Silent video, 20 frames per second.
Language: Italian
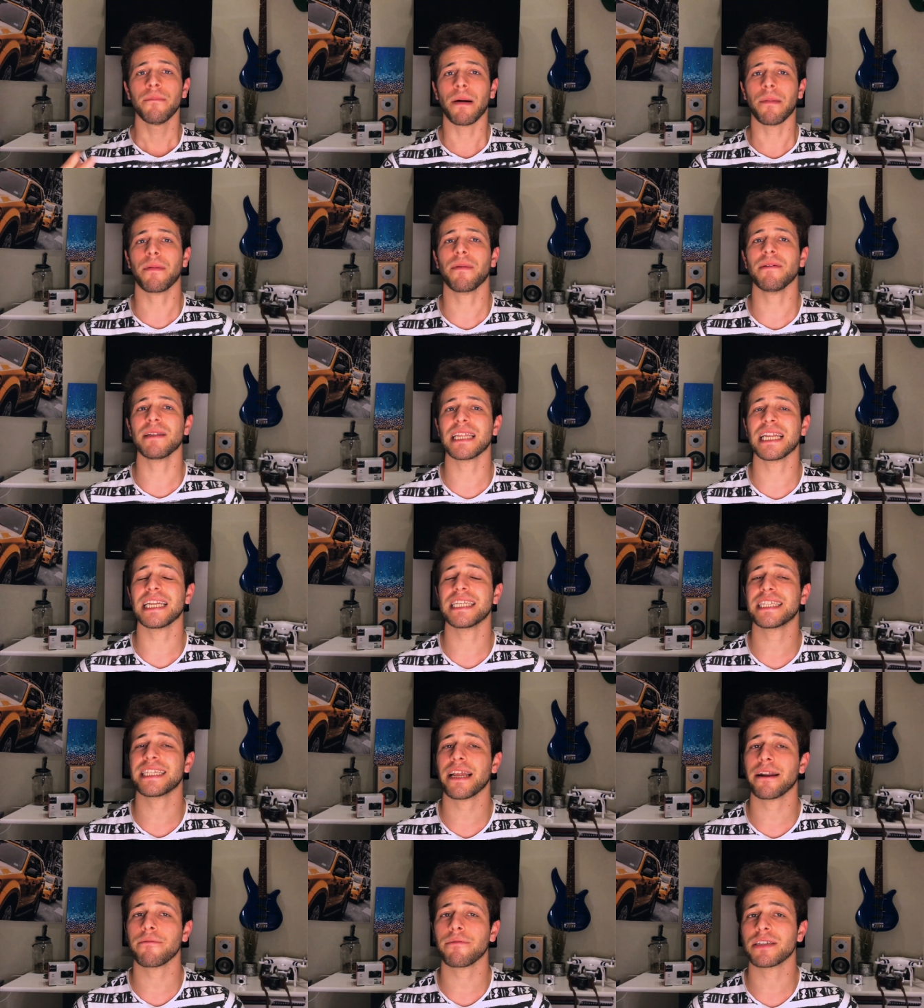Ma prima di
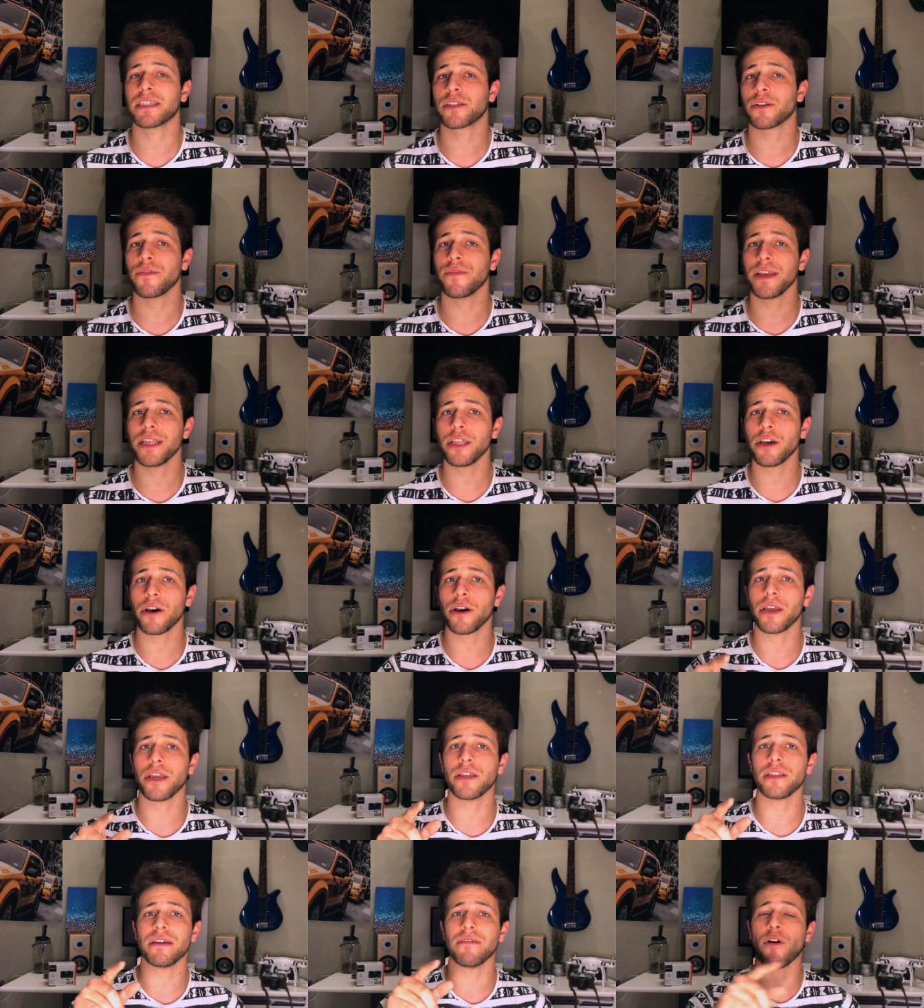iniziare questo video
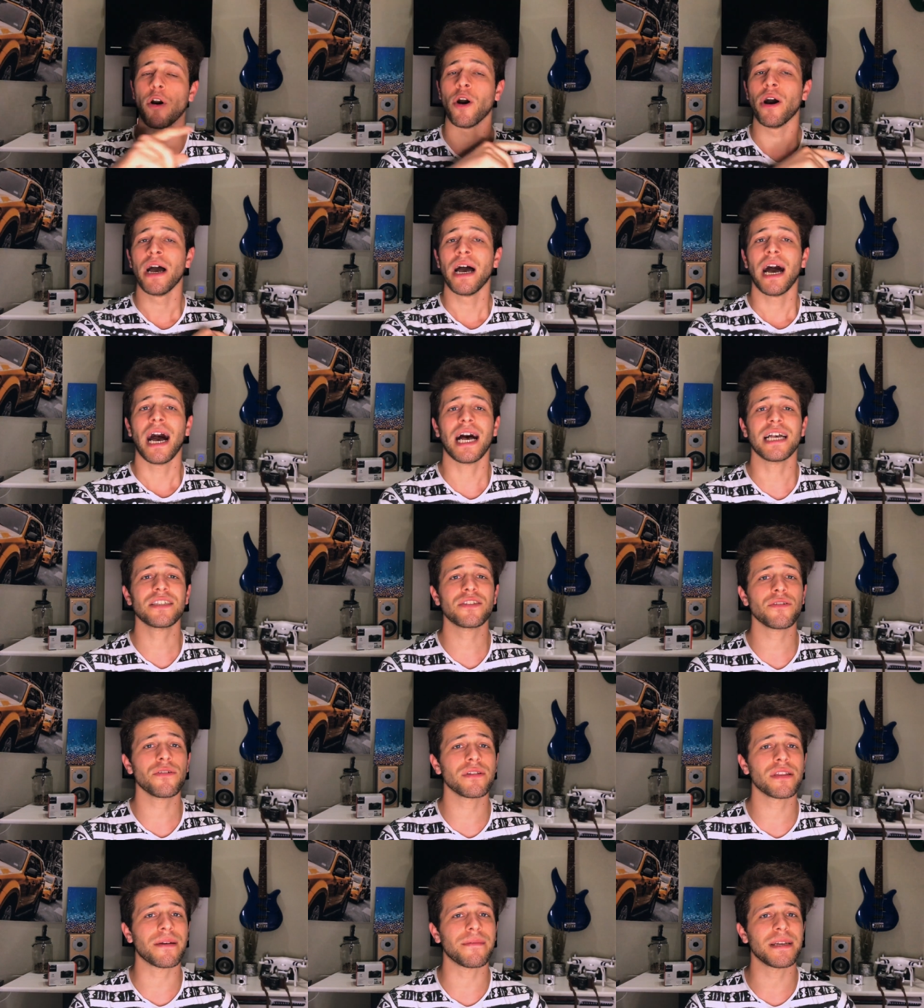io devo
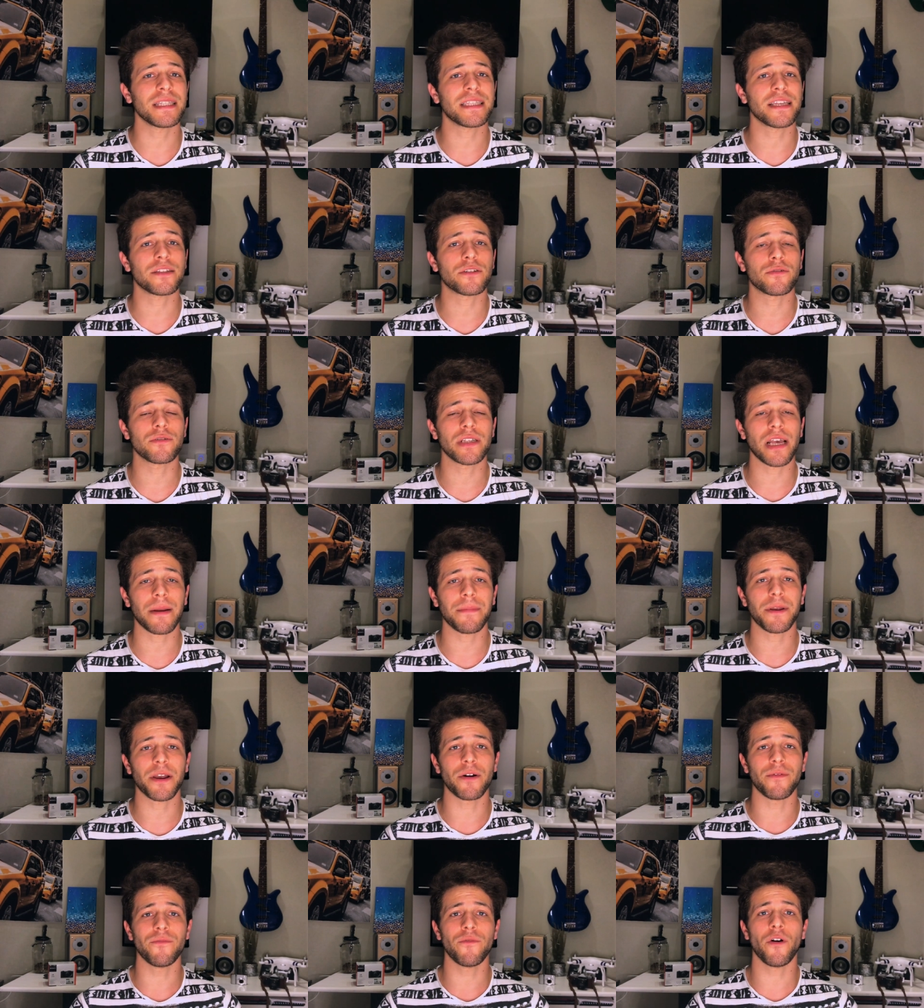assolutamente
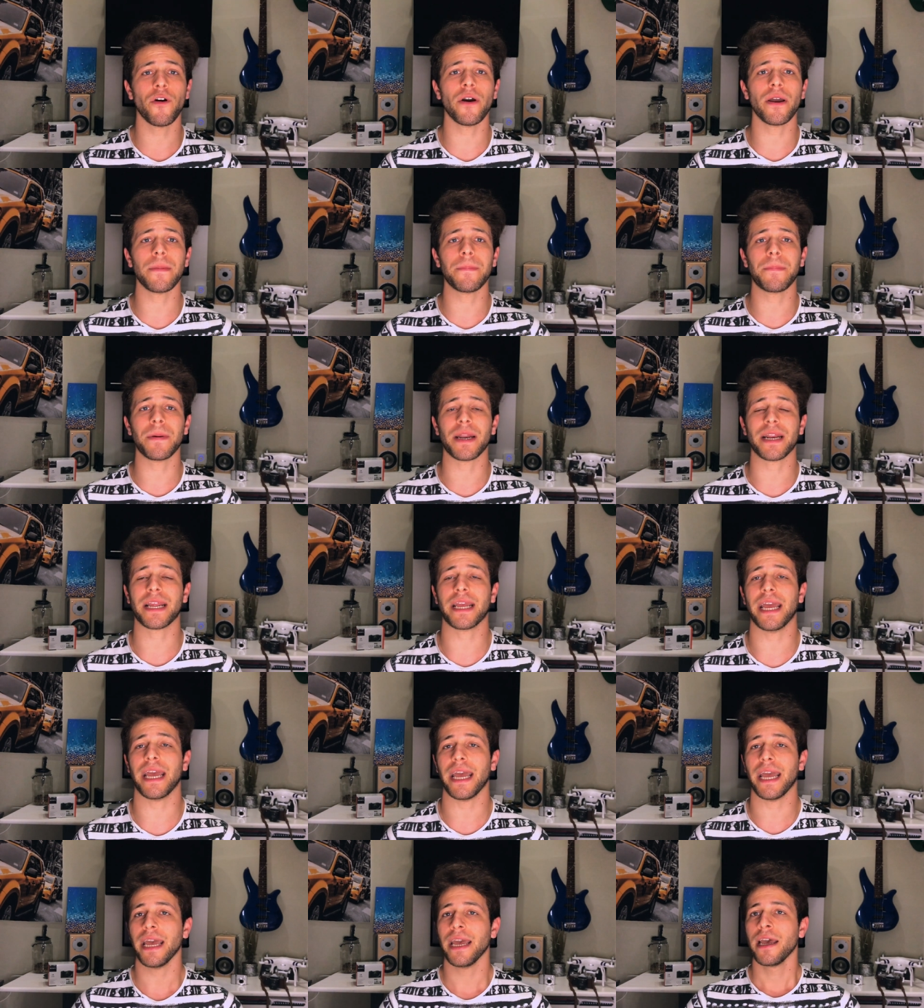scusarmi con voi
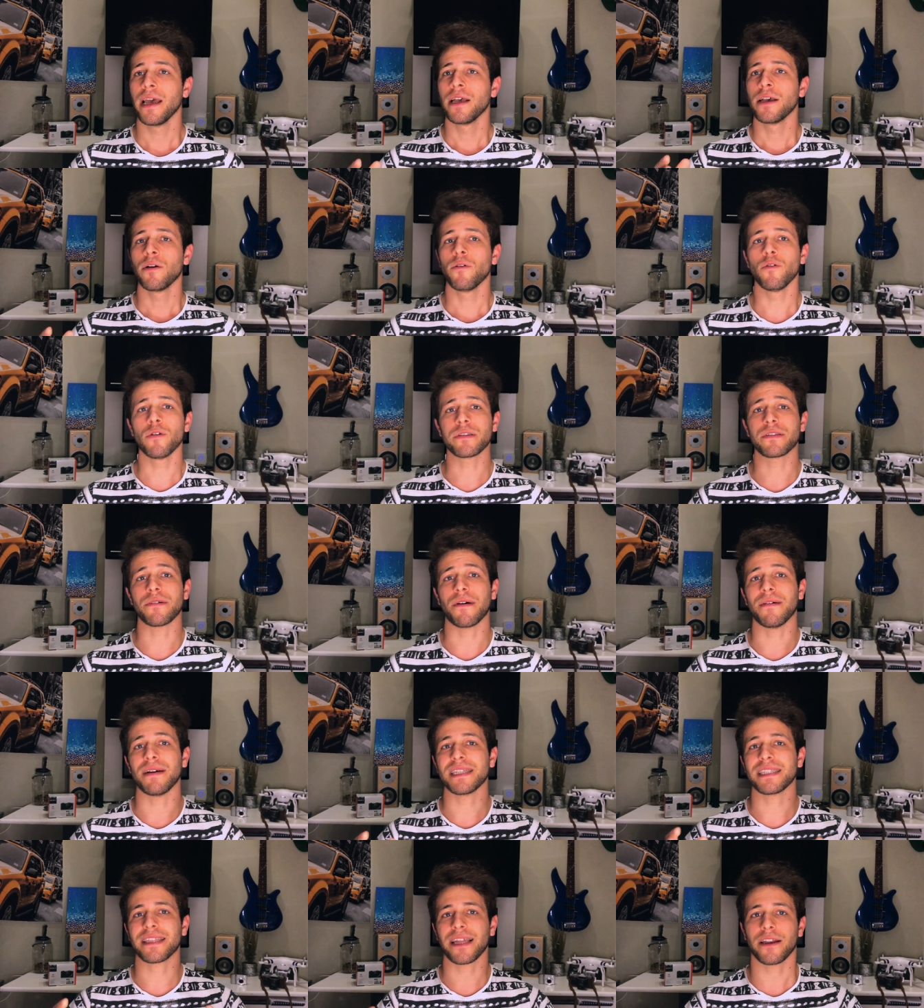perché
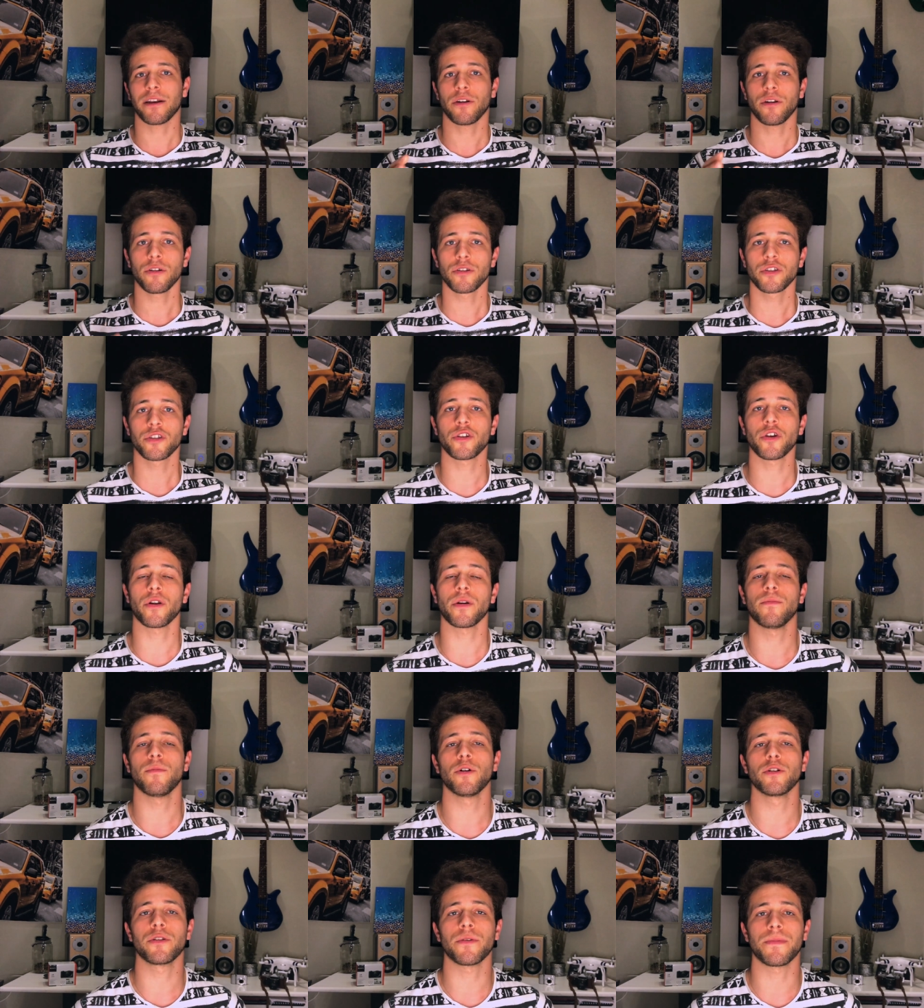ultimamente non sono
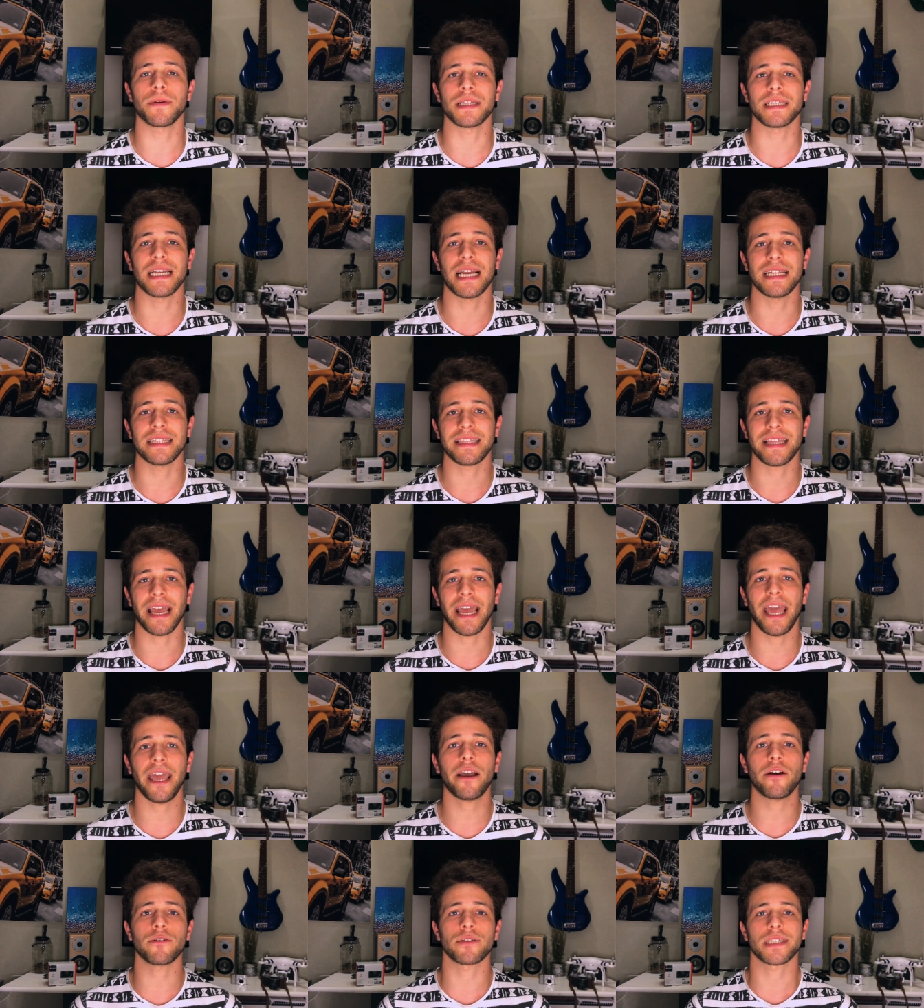molto presente
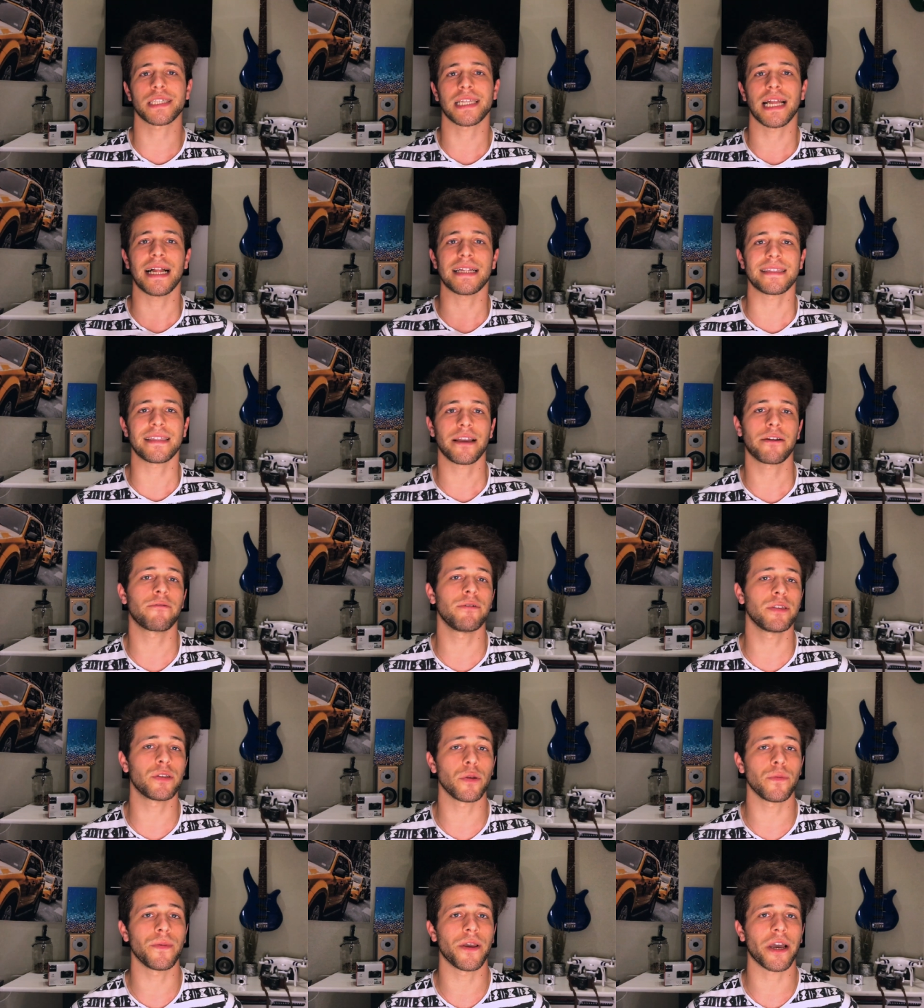e costante qui
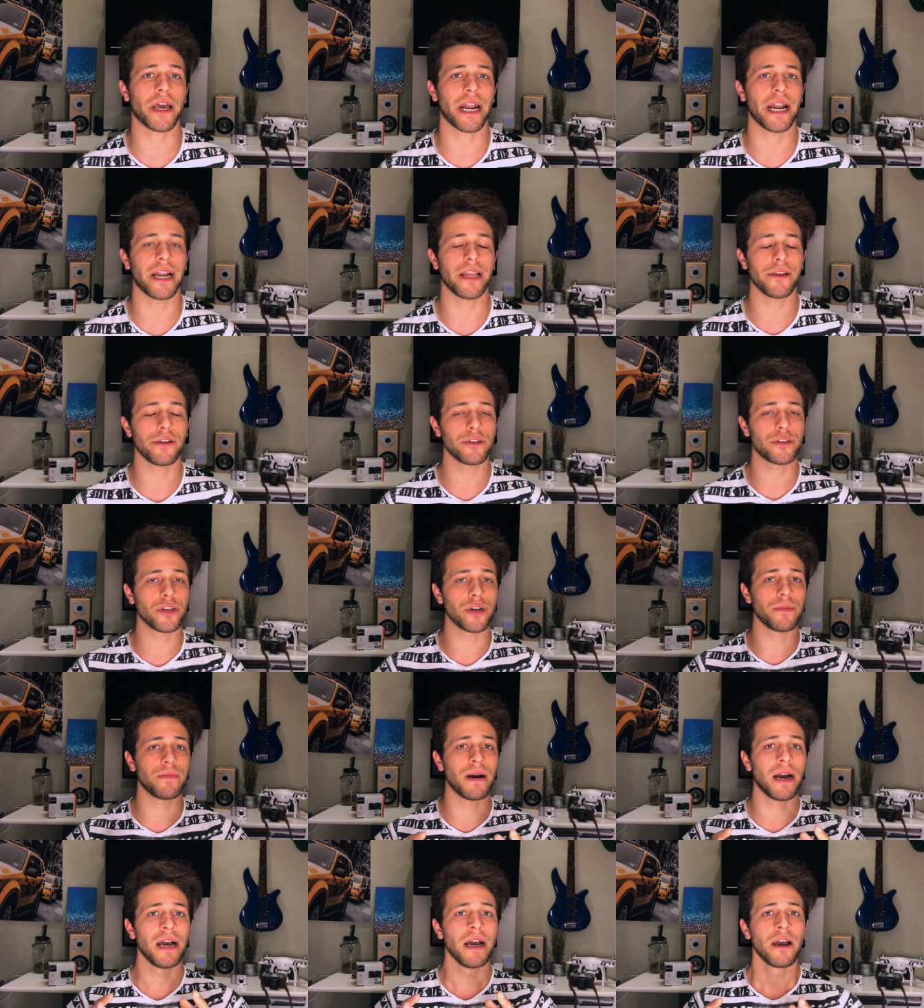sul mio canale
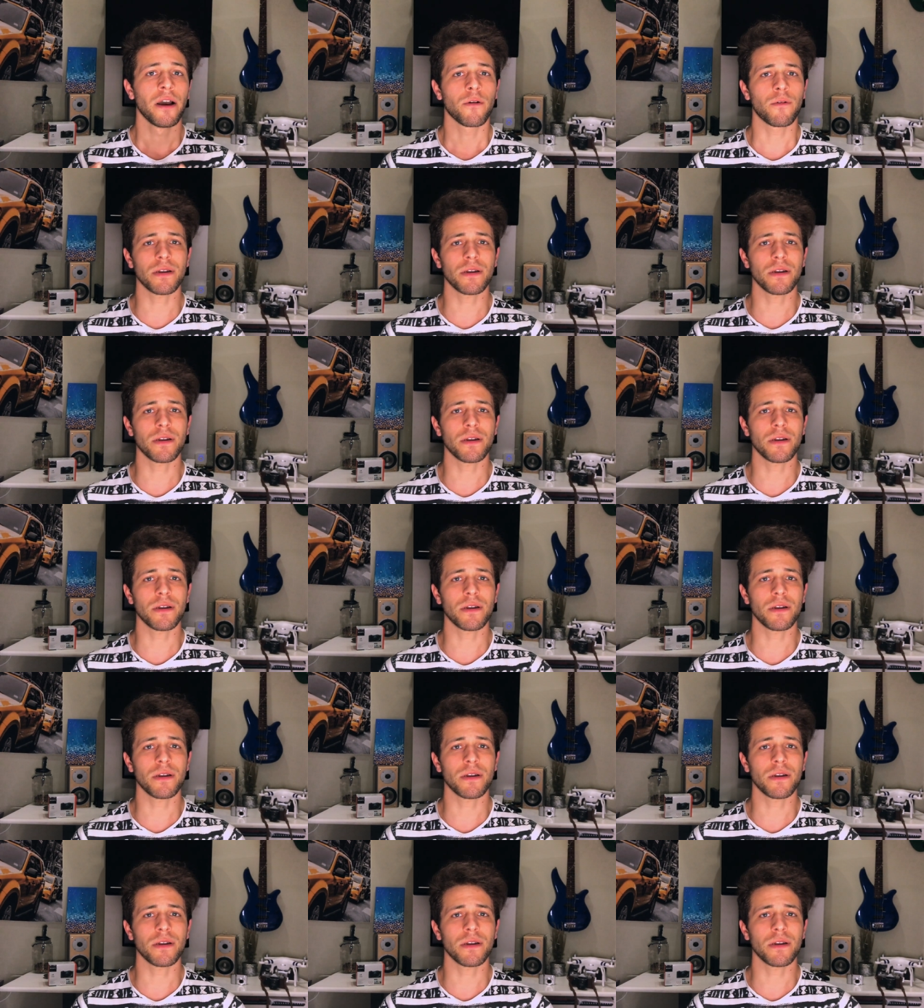YouTube.